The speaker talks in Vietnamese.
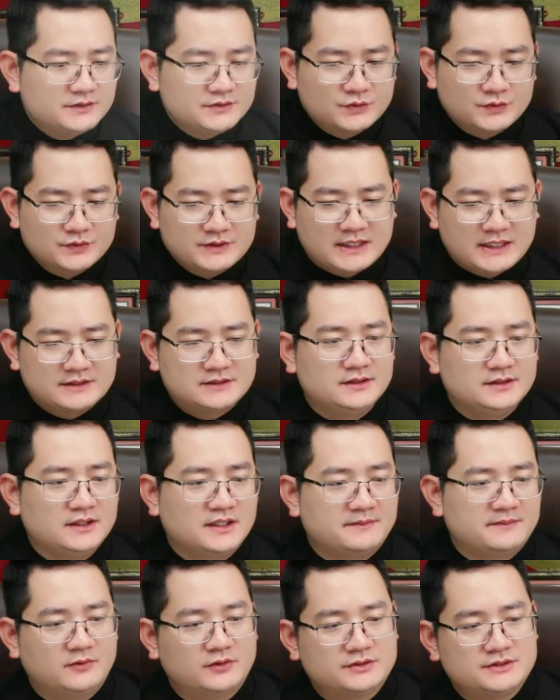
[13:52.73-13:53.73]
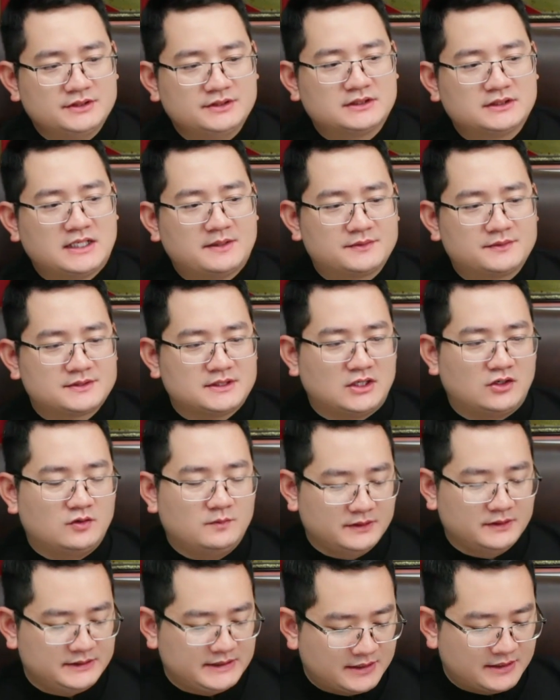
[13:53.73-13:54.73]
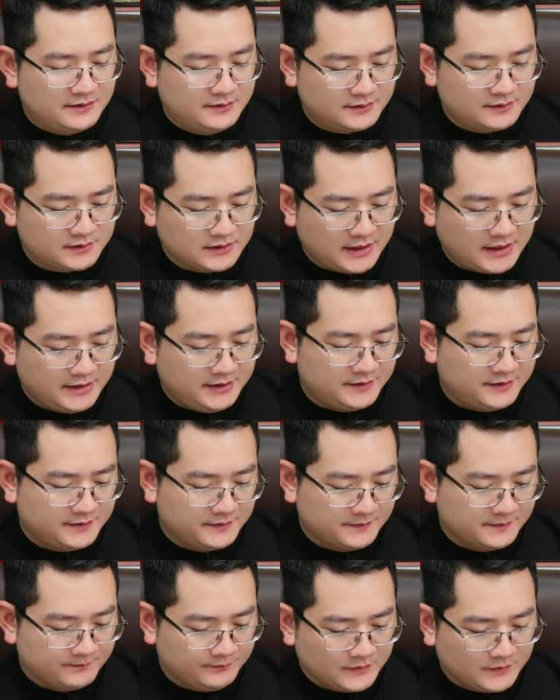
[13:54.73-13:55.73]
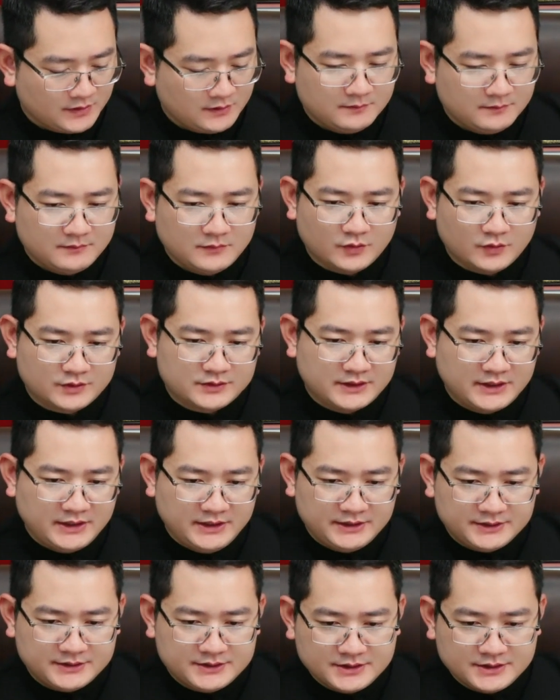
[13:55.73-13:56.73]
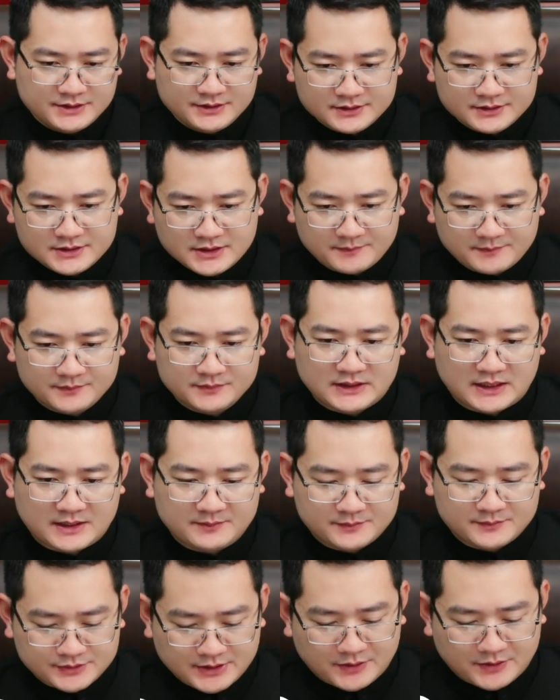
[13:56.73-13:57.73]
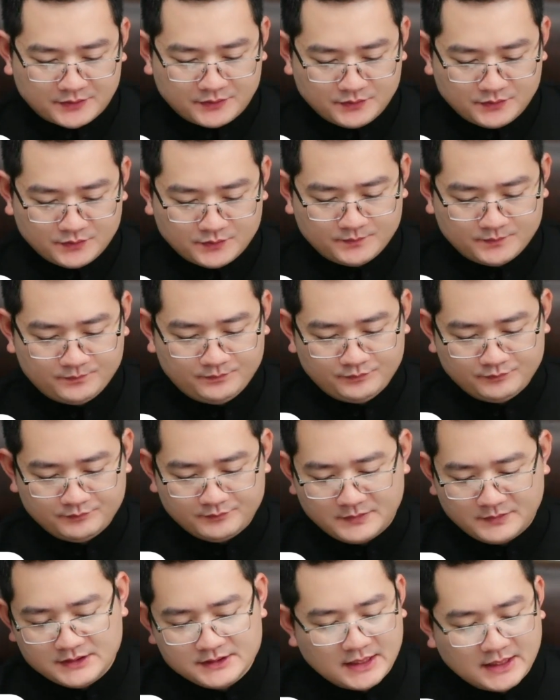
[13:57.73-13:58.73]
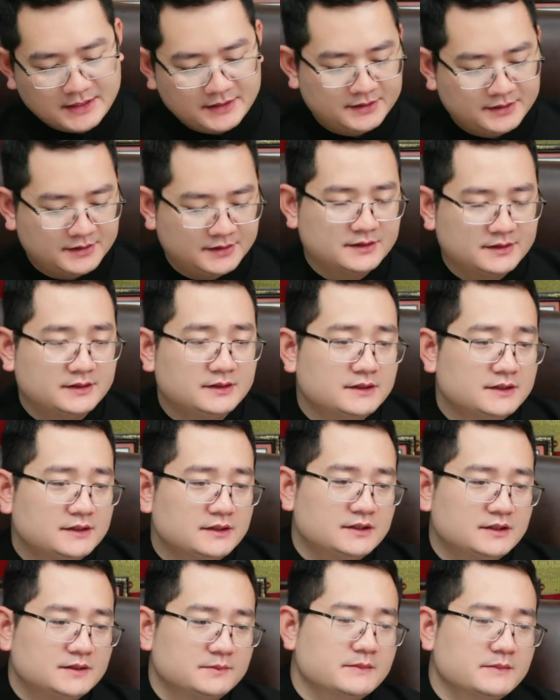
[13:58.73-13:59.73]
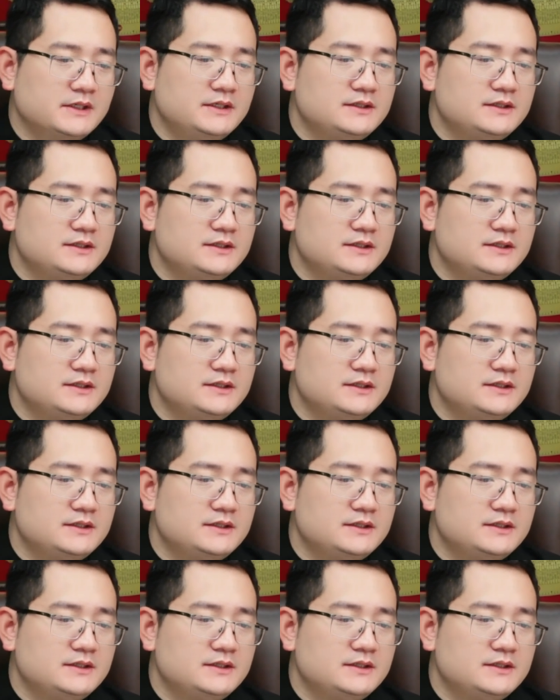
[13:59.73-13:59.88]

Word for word: chủ nhà sinh năm 1986 một nhà hướng tây 1986 bính dần này bính